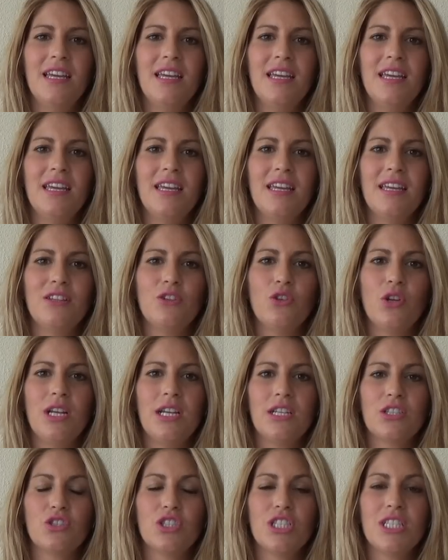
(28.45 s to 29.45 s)
eh, todas
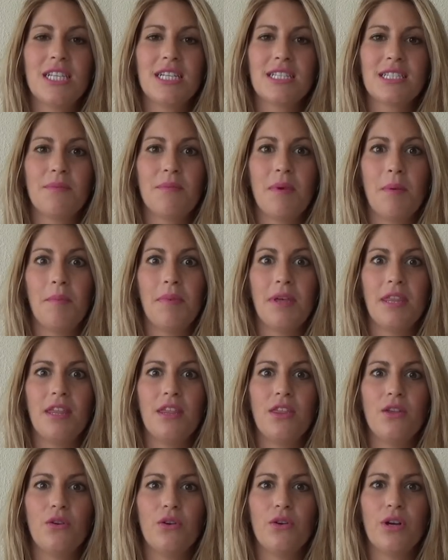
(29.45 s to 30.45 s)
las cositas que me han
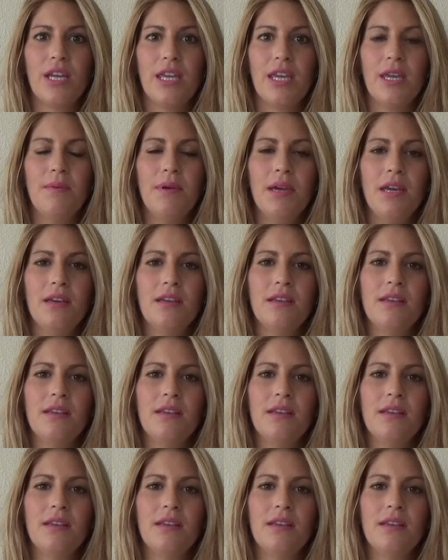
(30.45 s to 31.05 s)
pedido que lleve